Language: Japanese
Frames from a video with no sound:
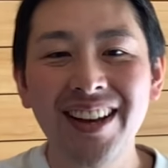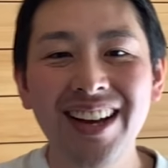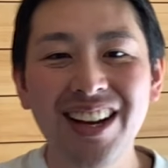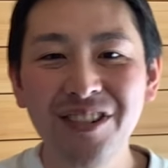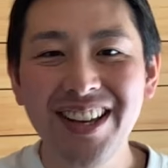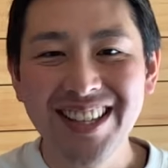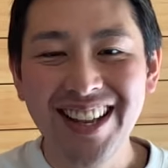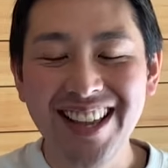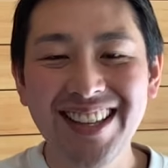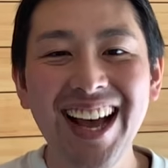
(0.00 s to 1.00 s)
学校は好き
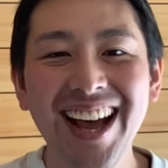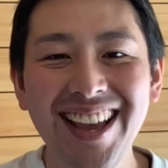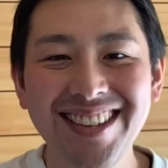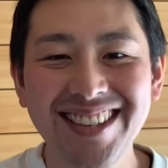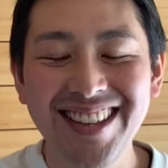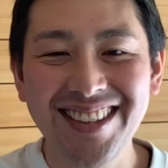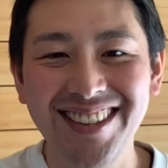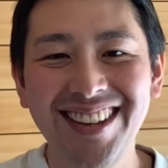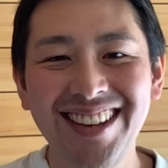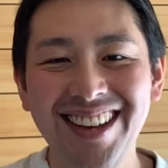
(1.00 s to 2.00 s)
ですかはい、好きです。